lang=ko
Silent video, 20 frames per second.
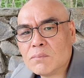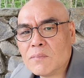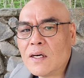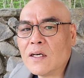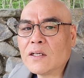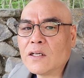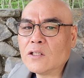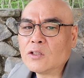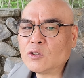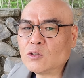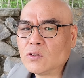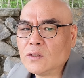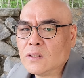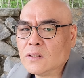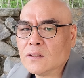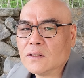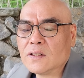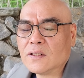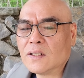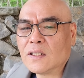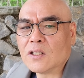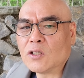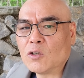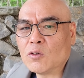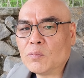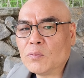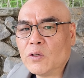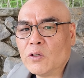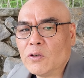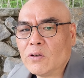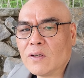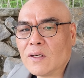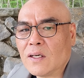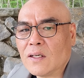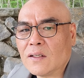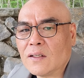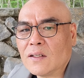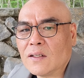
말할 수 있는 거라고 표현합니다.